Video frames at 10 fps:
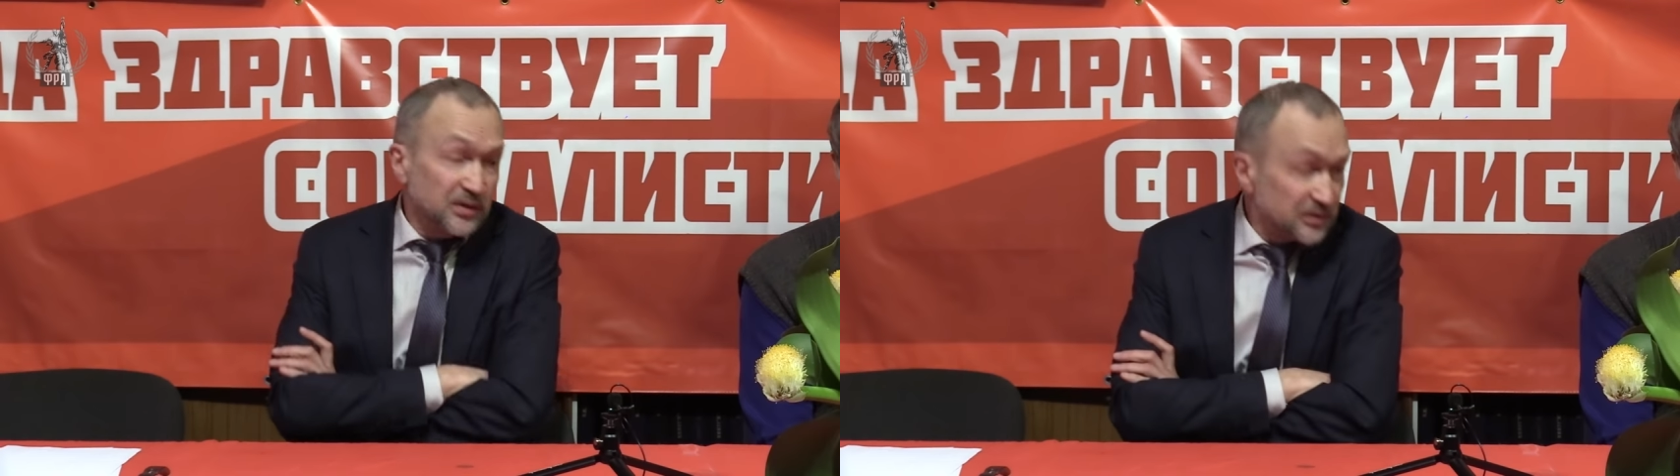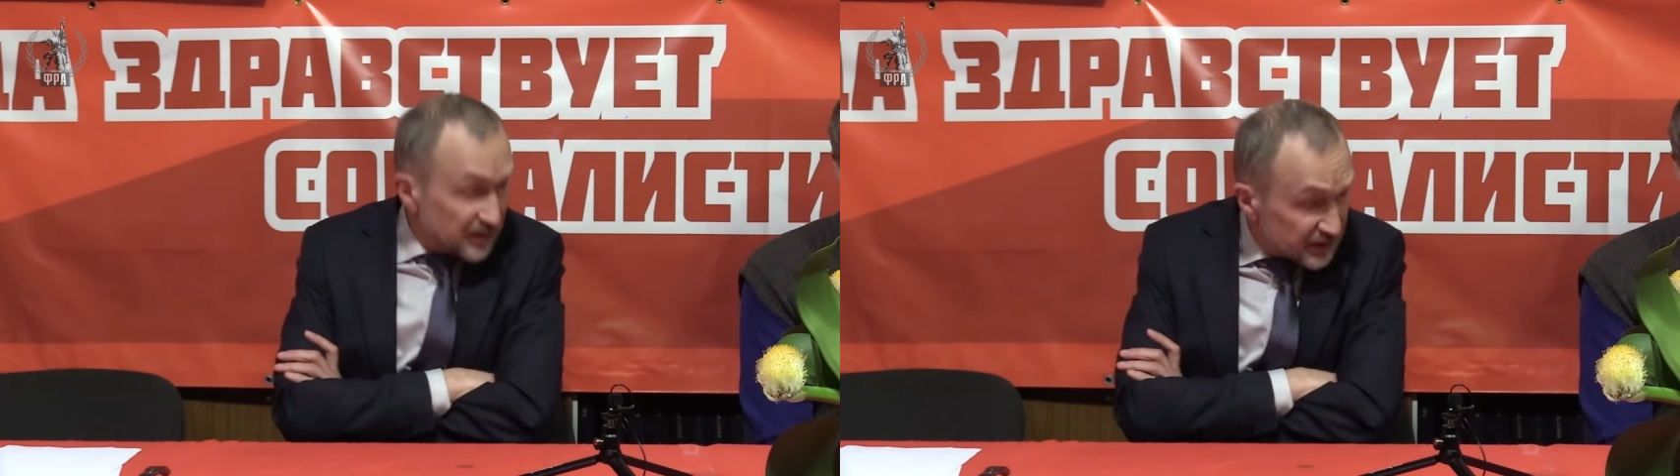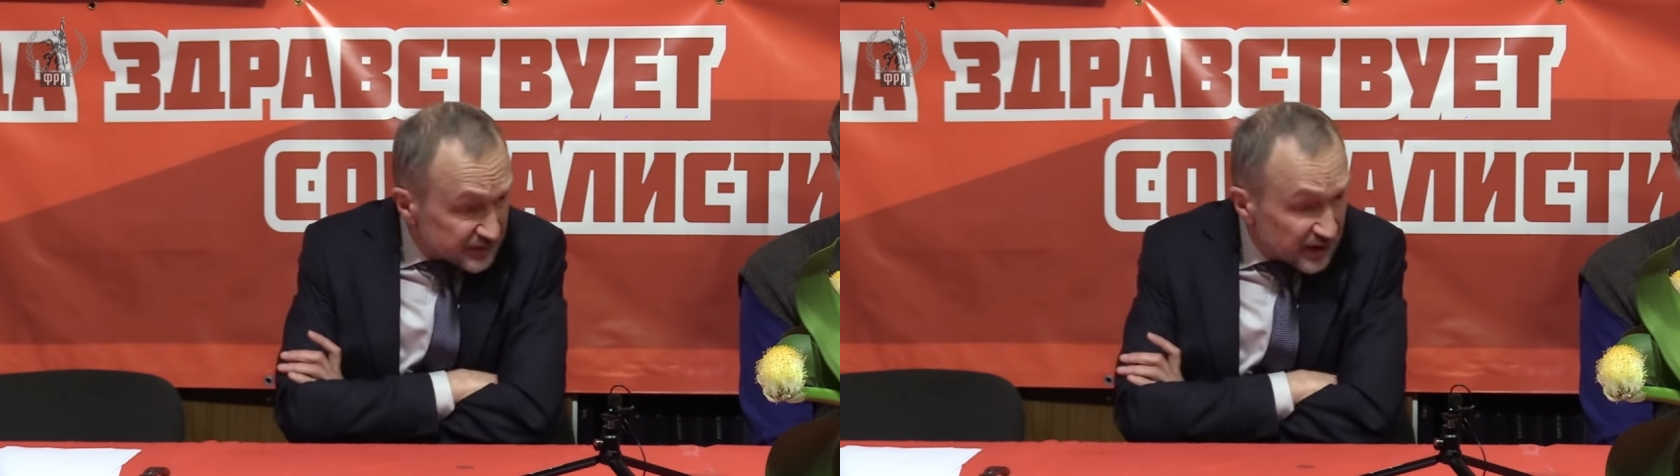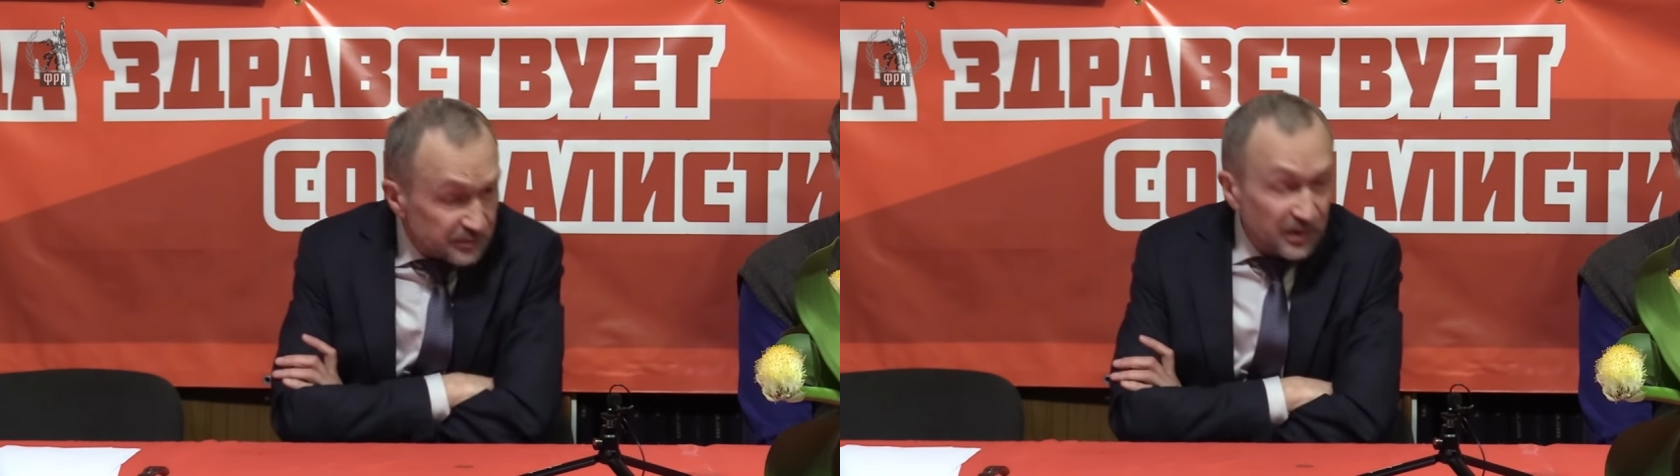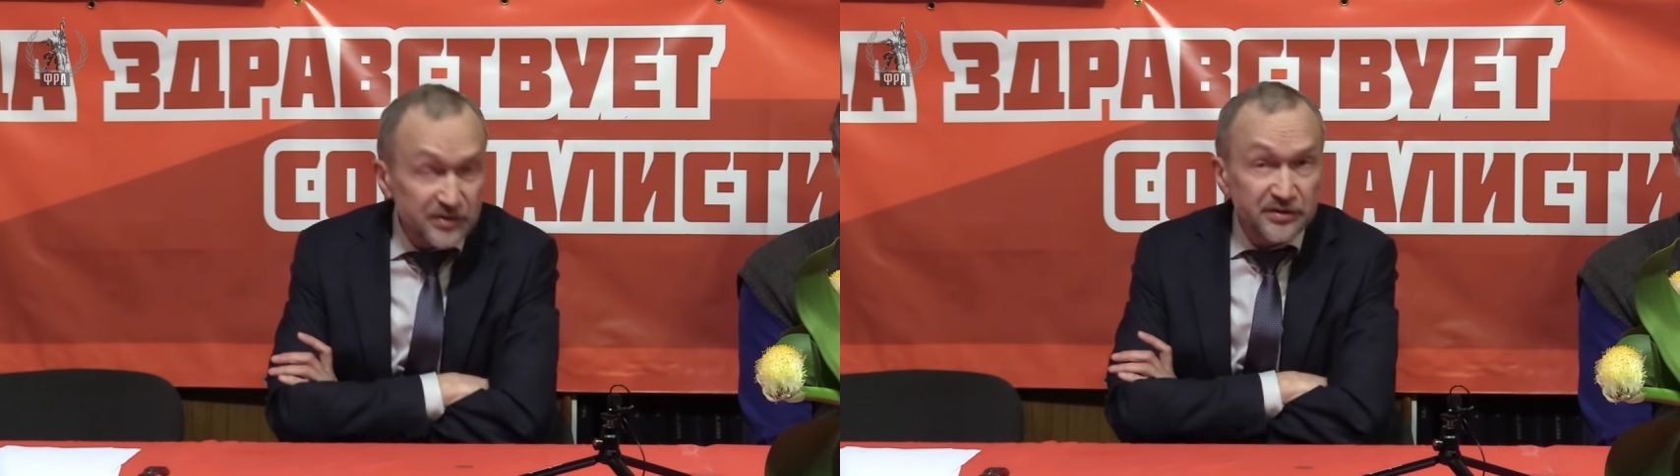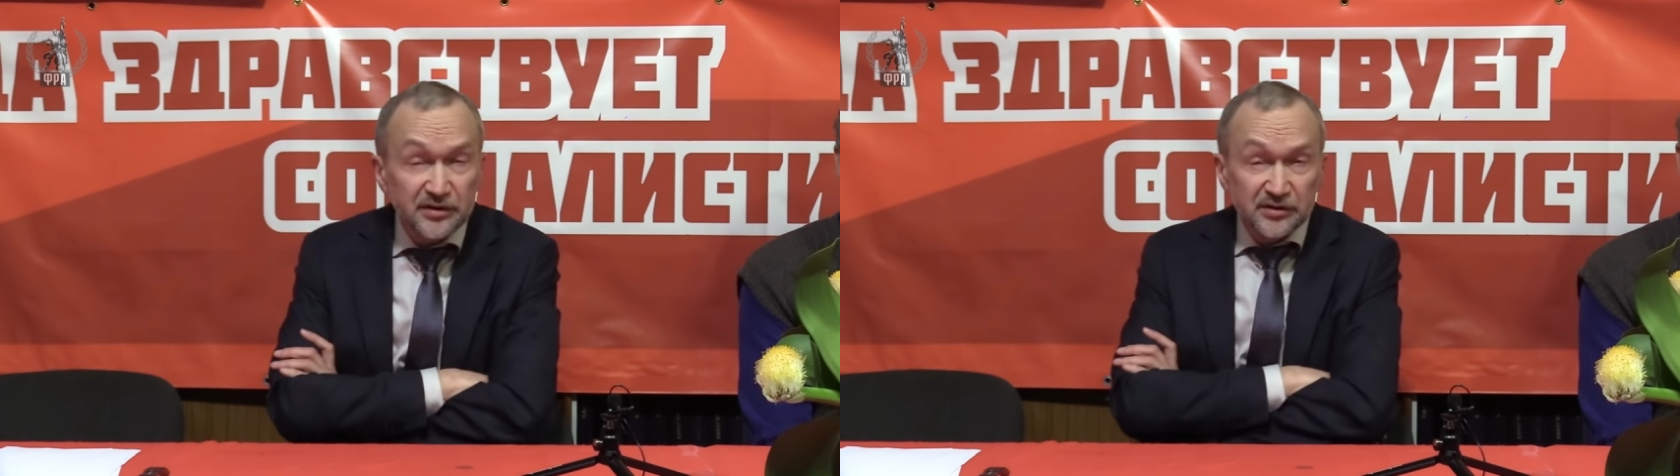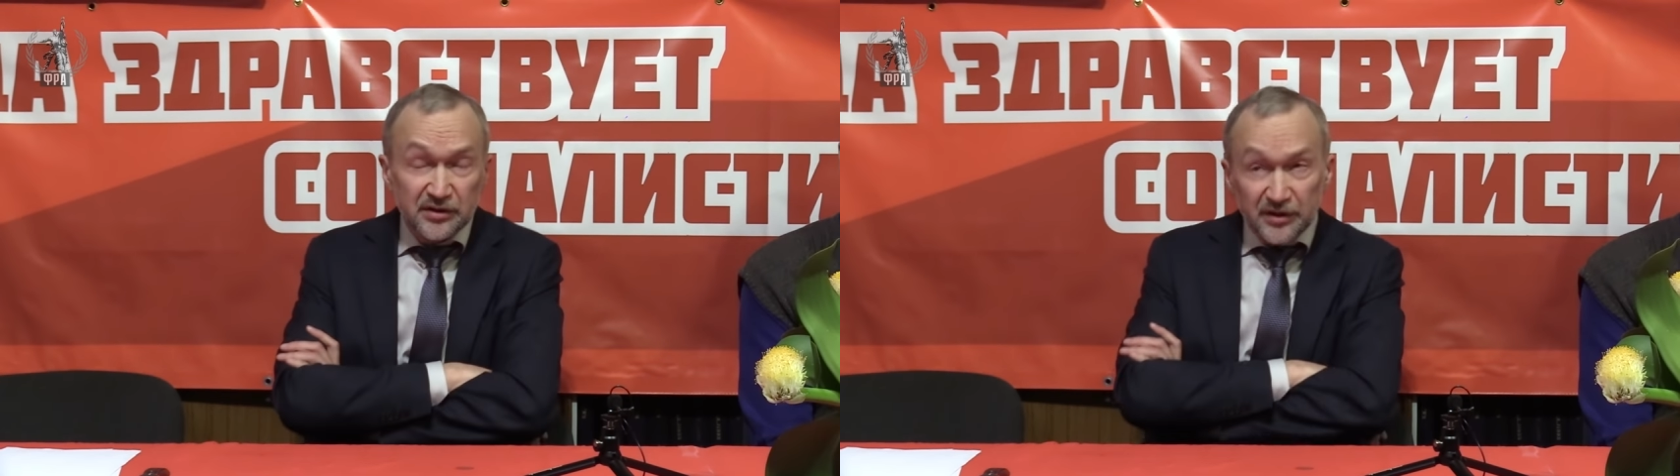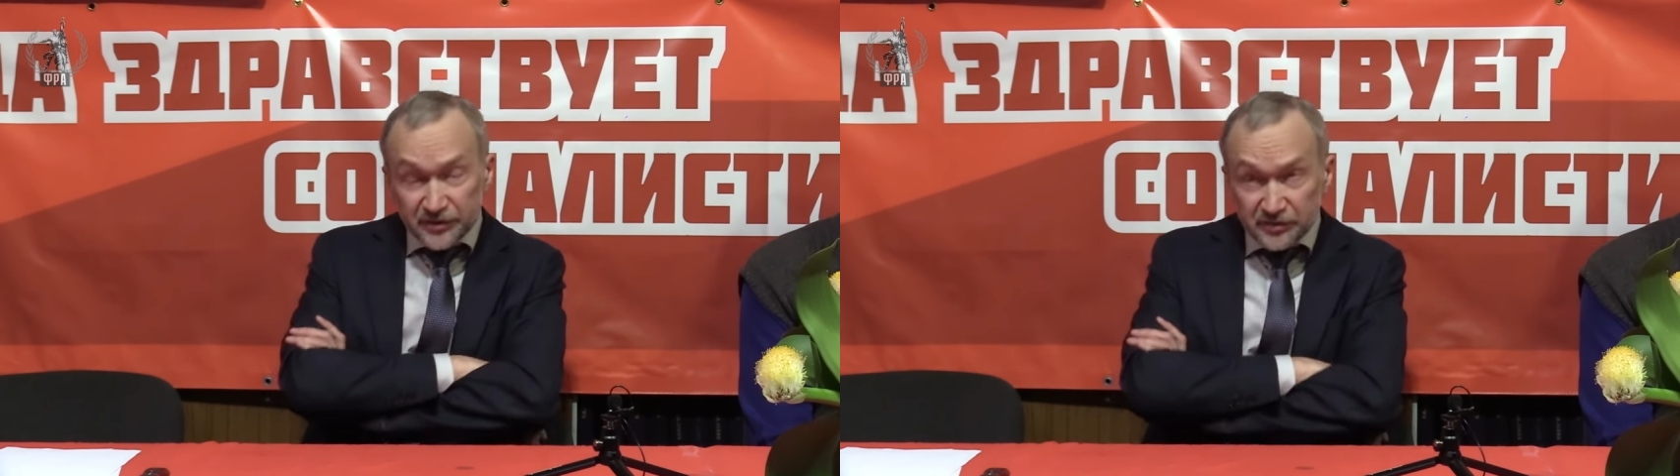надо ставить большие
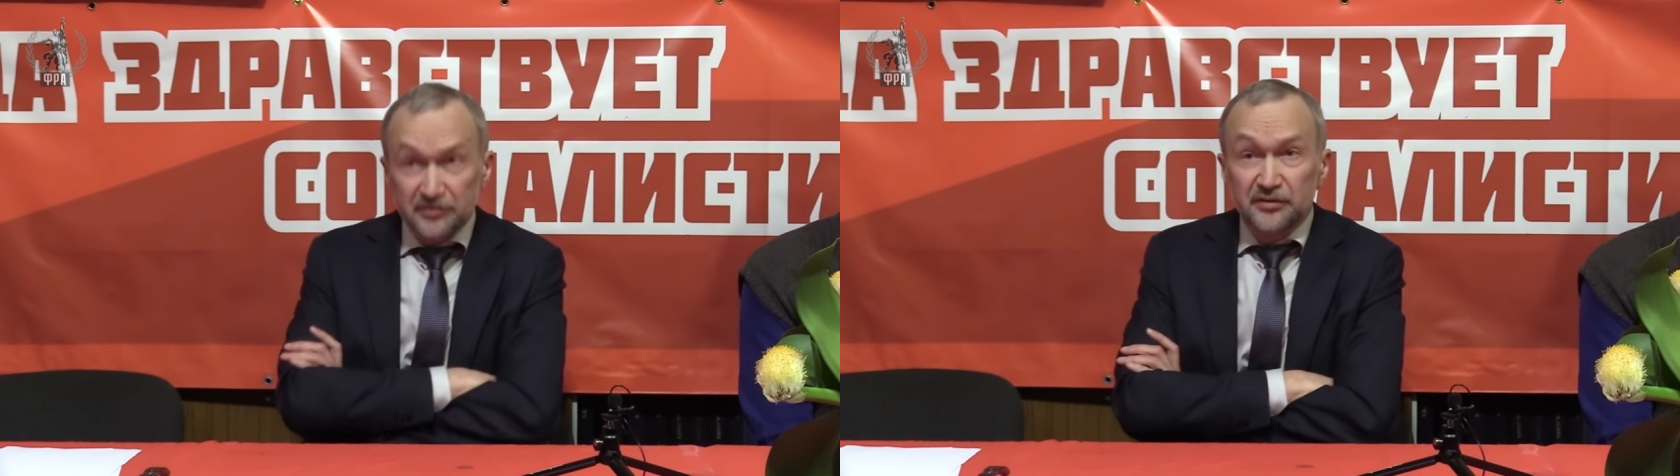задачи.